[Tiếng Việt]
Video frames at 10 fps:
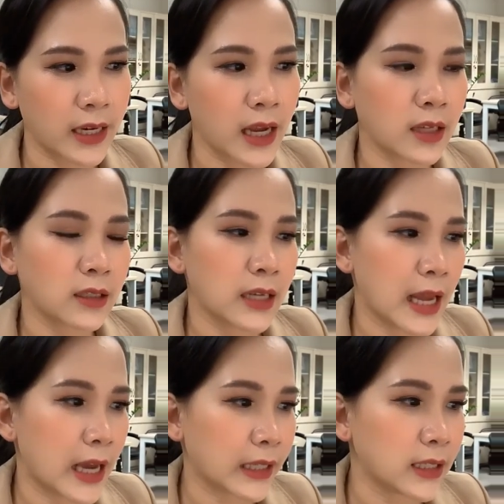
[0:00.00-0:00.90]
năng
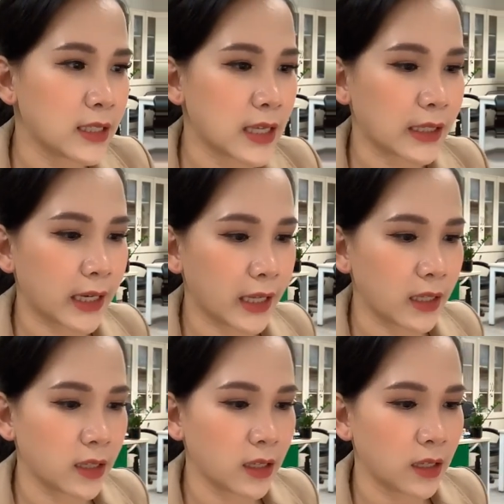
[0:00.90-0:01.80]
là cái tình trạng này